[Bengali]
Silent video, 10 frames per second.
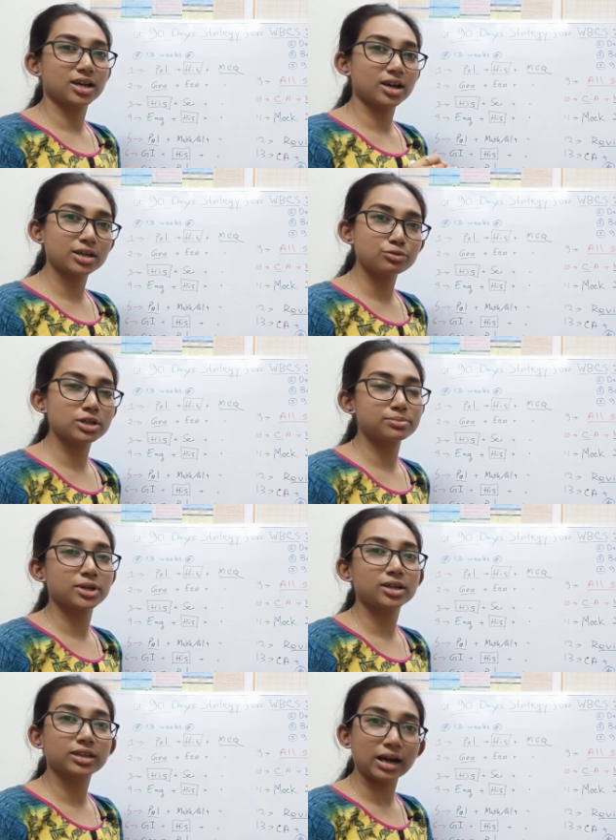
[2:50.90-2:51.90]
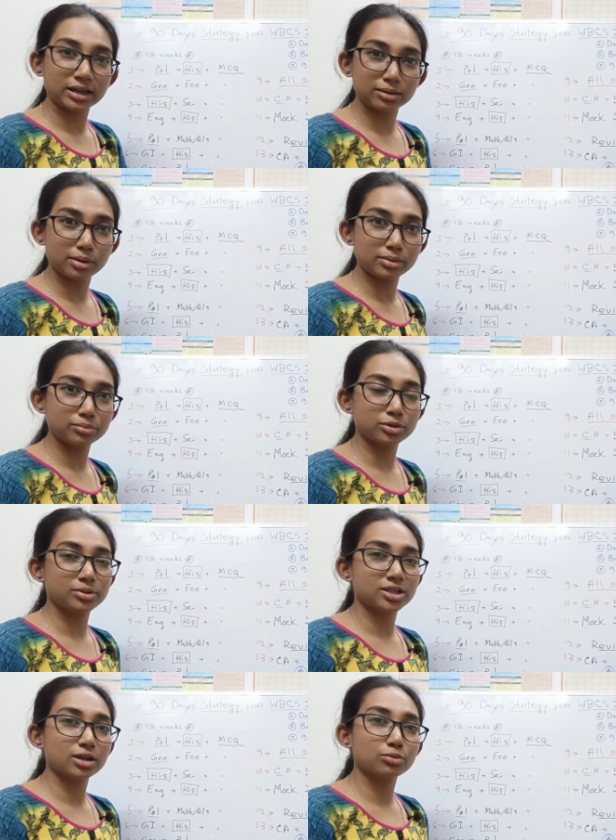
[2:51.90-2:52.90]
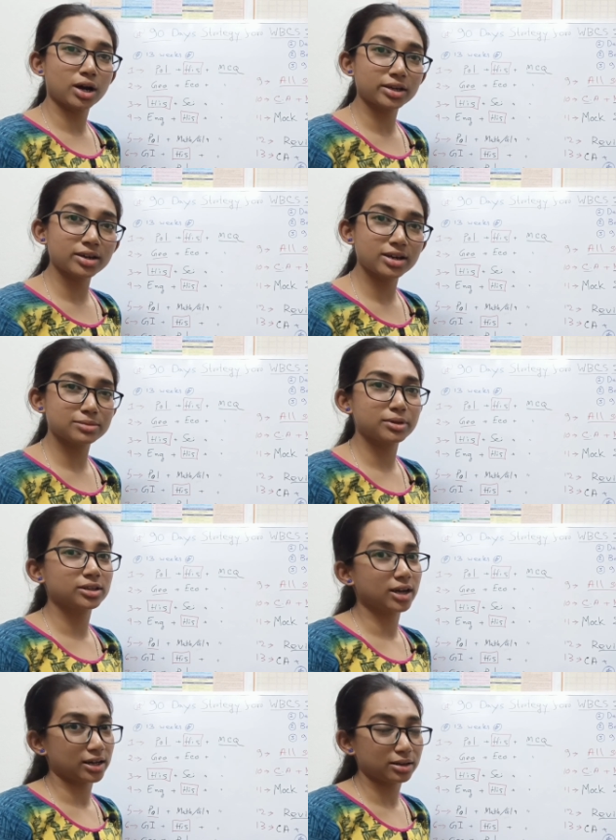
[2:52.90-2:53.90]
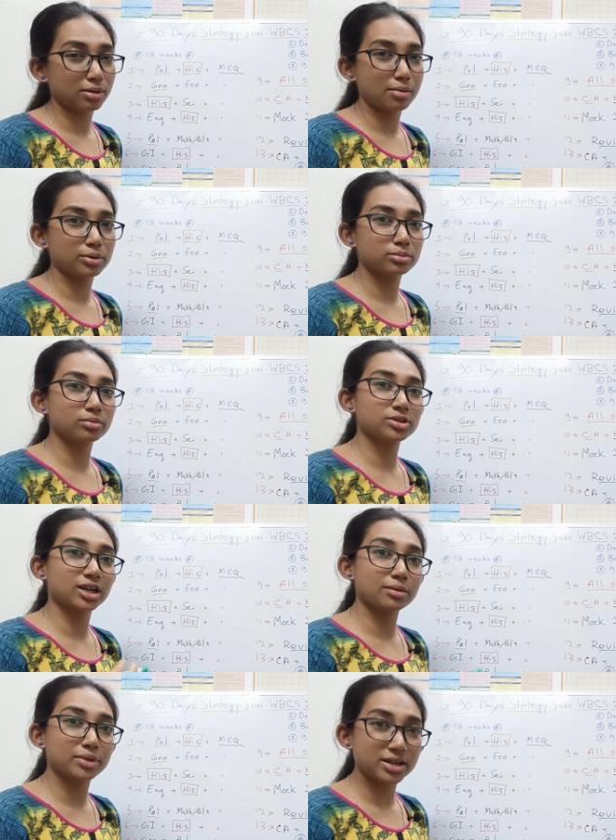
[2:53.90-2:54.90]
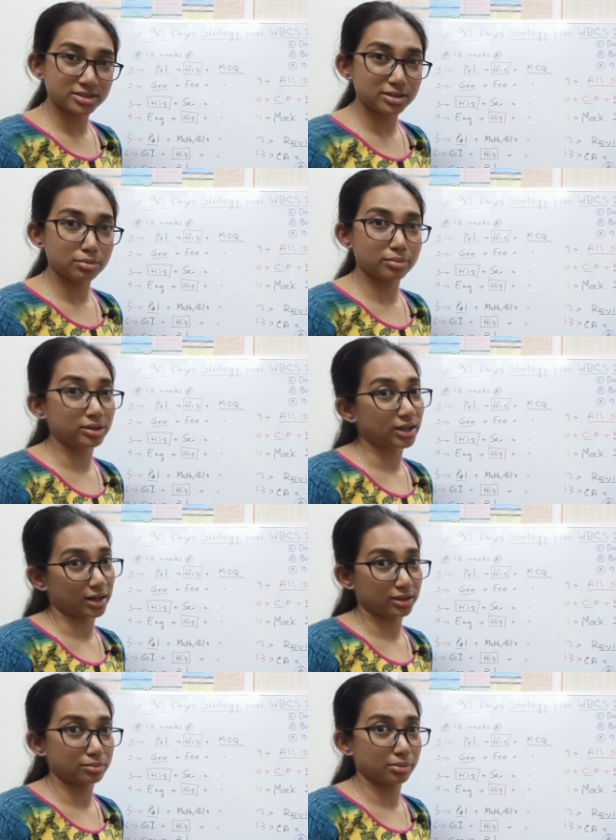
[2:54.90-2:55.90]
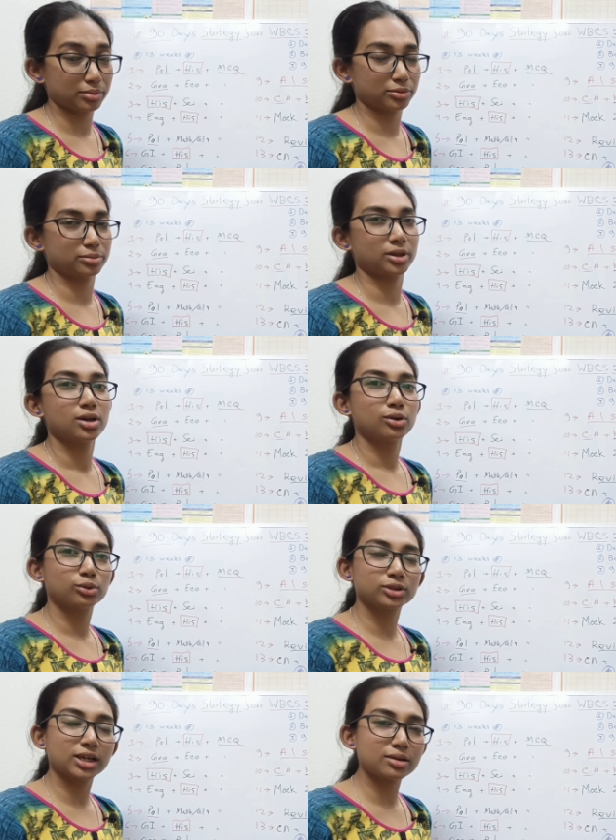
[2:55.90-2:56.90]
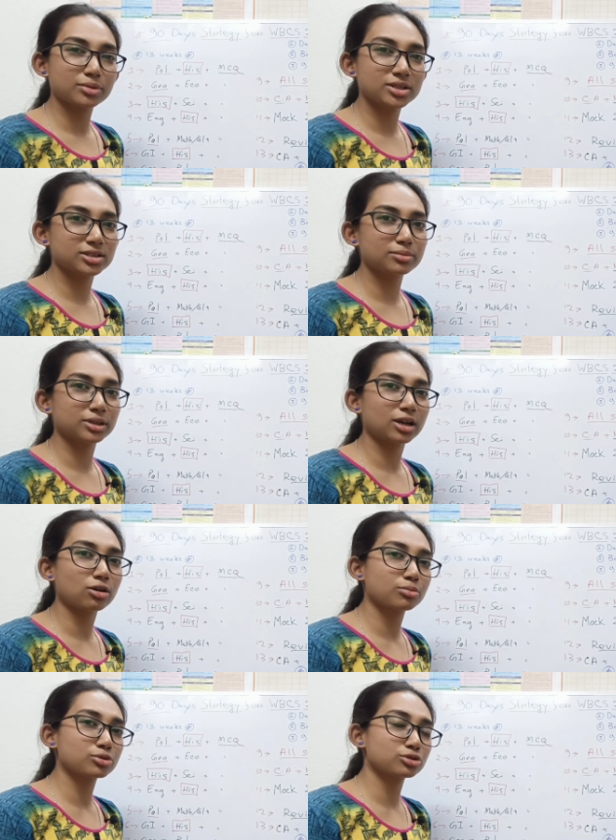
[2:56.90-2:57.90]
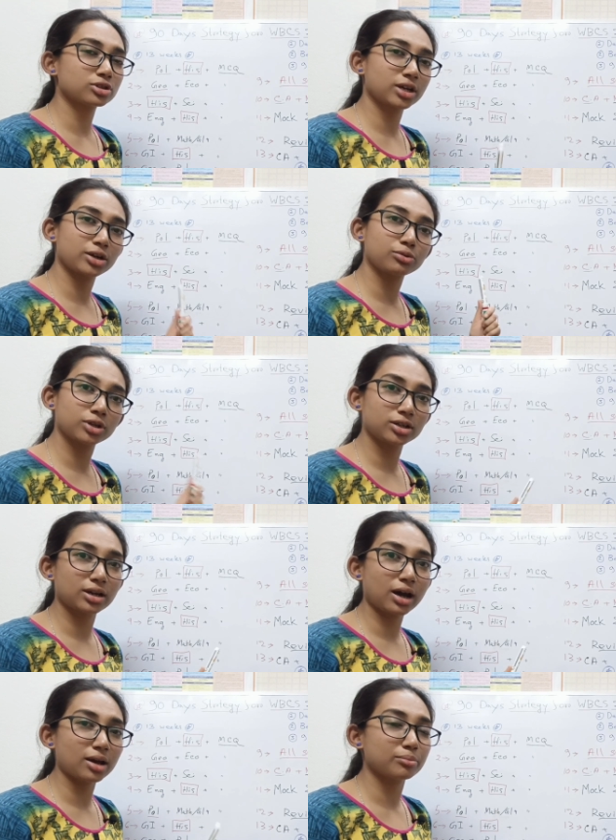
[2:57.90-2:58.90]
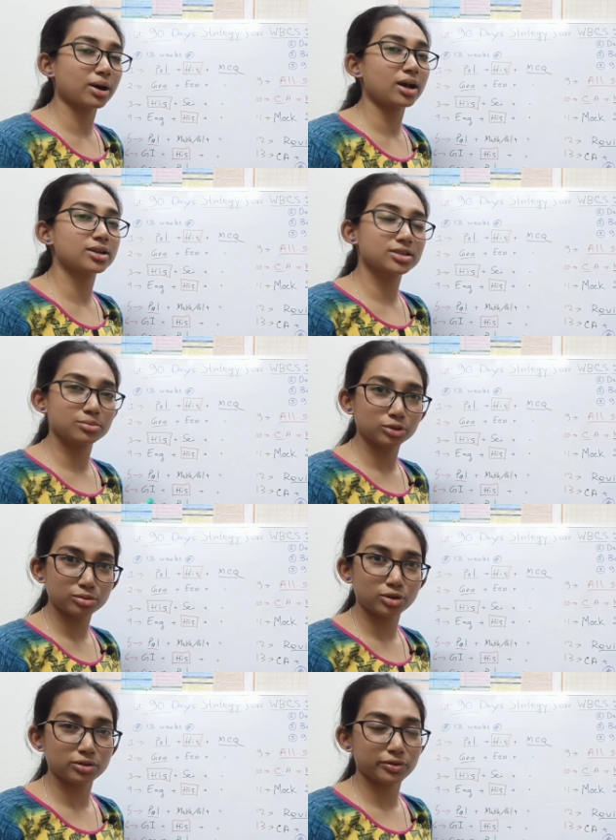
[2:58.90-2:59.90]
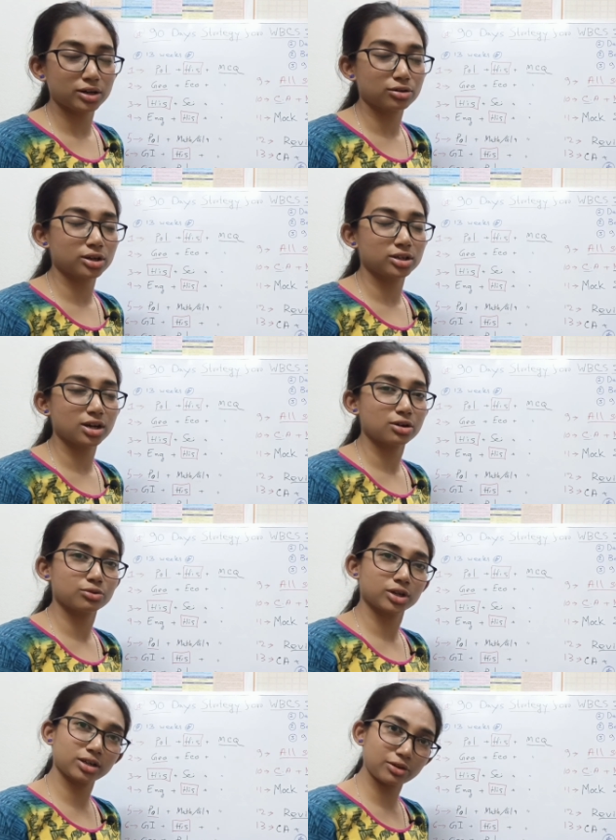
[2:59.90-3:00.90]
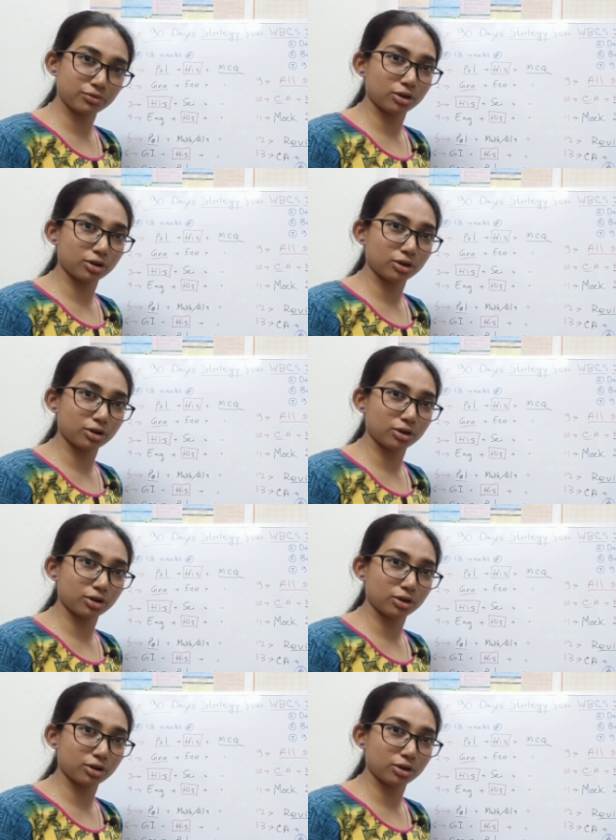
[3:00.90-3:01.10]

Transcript: যারা নিউ অ্যাসপিরেন্ট তারা কিভাবে পড়বে যারা ওয়ার্কিং অ্যাসপিরেন্ট তারা কিভাবে পড়বে এবং যারা মেন্স দেবে এবার তারা কিভাবে পড়বে তো যারা মেন্স দেবে তারা অবশ্যই সেই রুটিনটা বা নিজের মতো মডিফাই করে নেওয়া রুটিনটাই